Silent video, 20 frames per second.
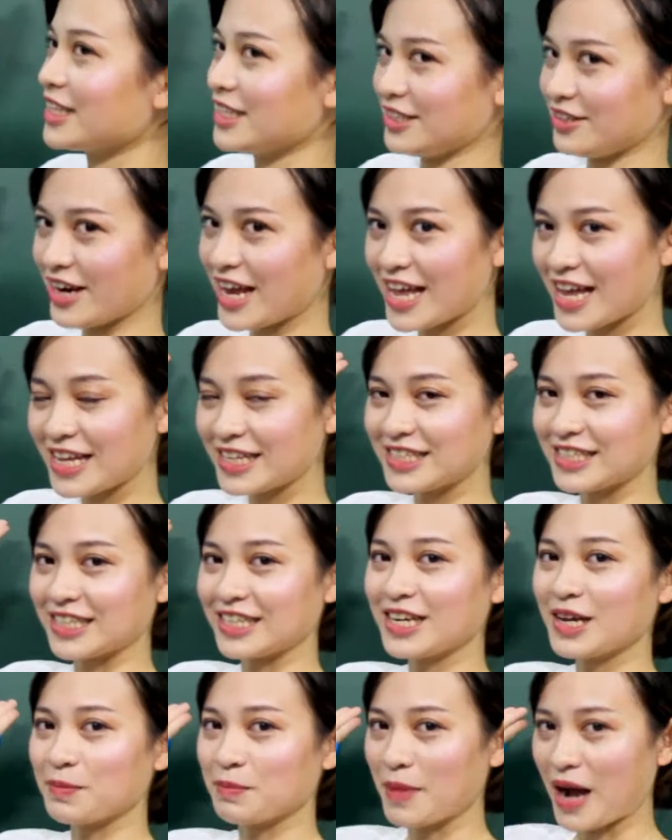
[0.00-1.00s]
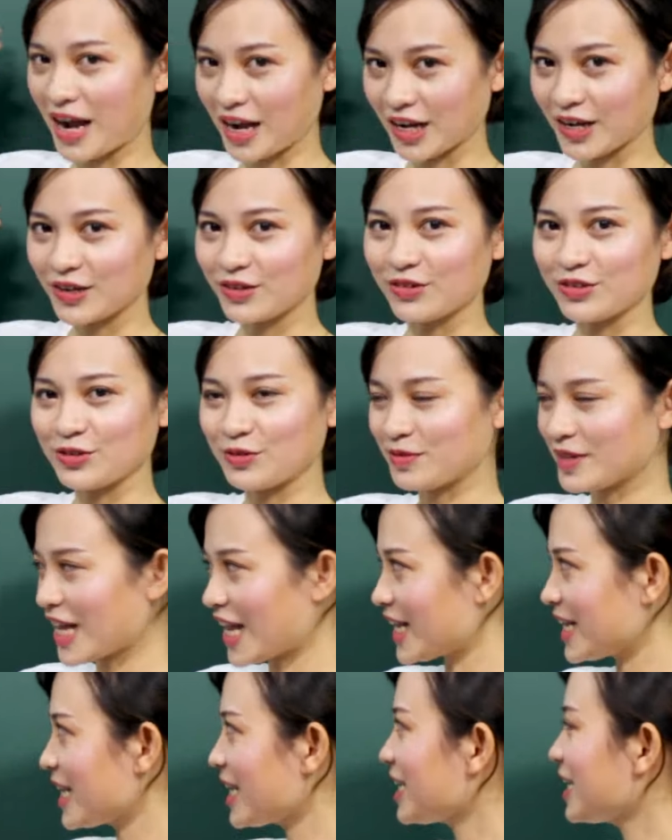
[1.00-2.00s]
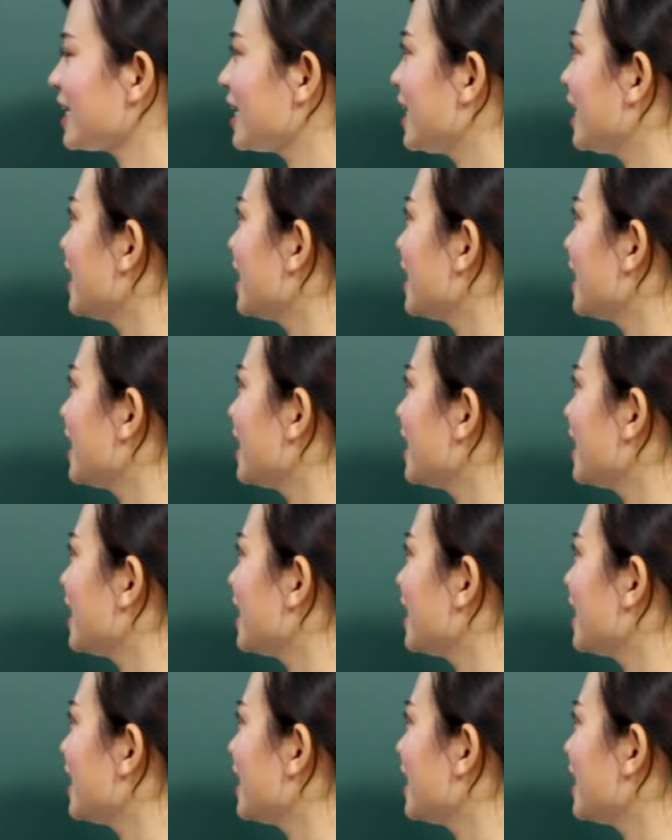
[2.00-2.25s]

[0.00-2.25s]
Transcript: từ D chính là bằng của chúng ta nhé.